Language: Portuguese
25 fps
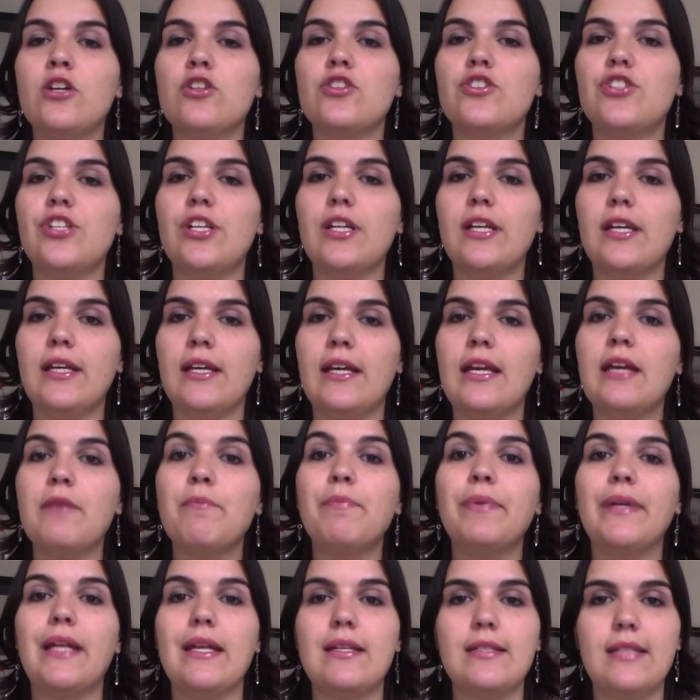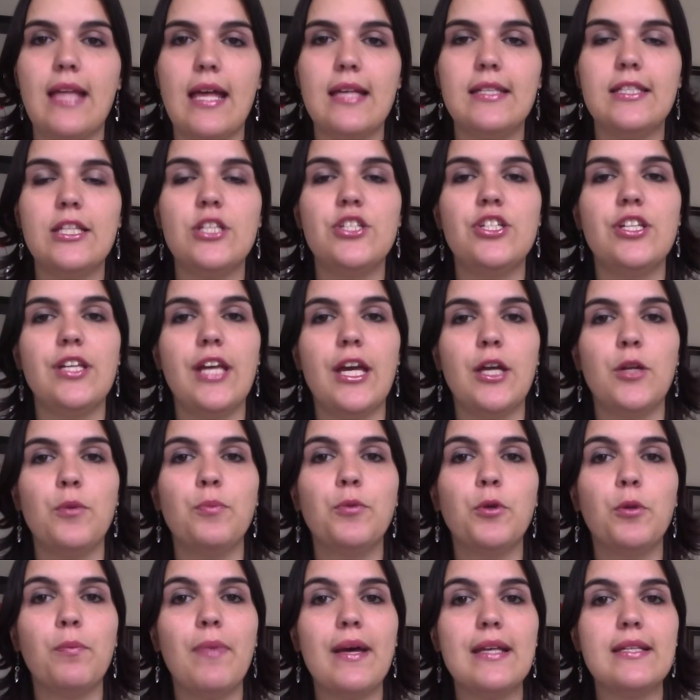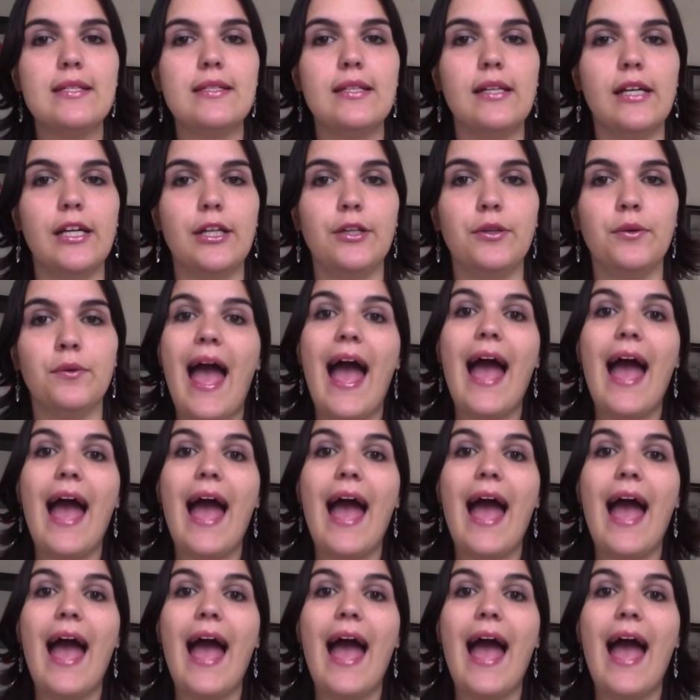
de emprestar esse dinheiro pro Bassânio.